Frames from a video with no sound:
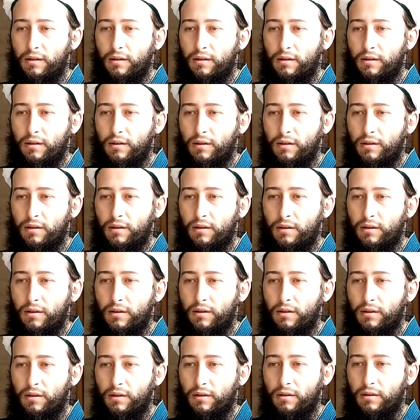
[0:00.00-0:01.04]

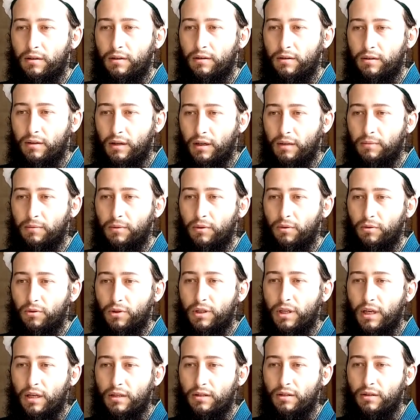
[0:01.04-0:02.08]
э, как было уже
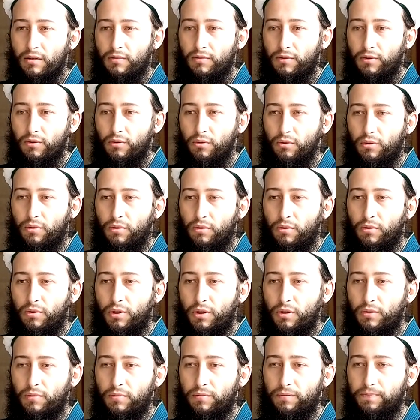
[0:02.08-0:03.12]
сказано, ведут к
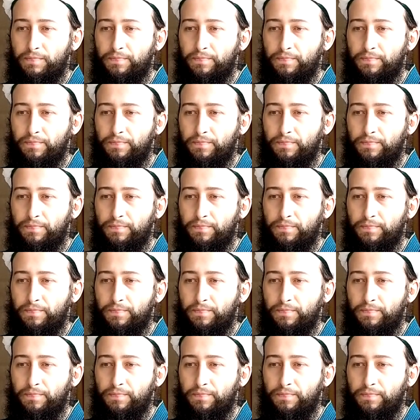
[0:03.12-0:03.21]
очень